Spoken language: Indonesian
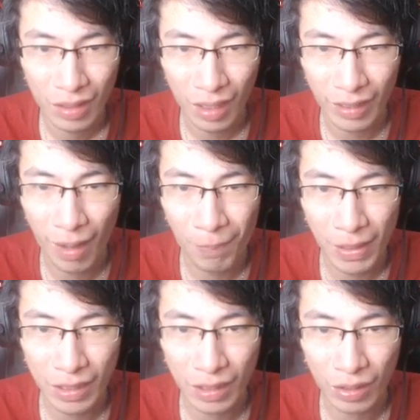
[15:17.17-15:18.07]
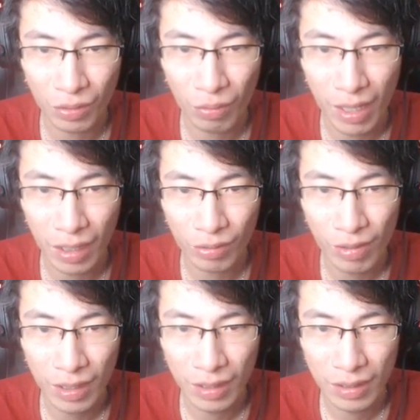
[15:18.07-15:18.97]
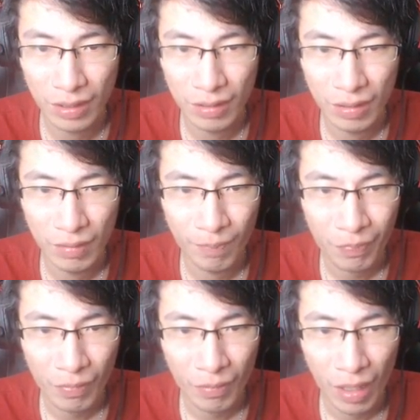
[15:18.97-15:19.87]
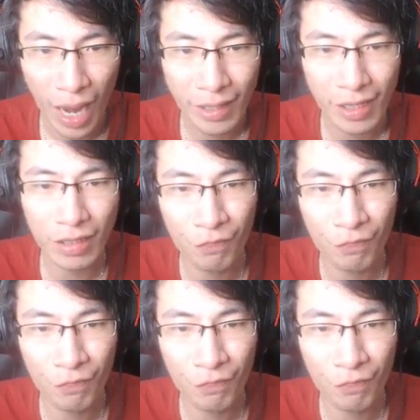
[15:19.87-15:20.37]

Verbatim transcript: Ada apa di ruangan gue? I need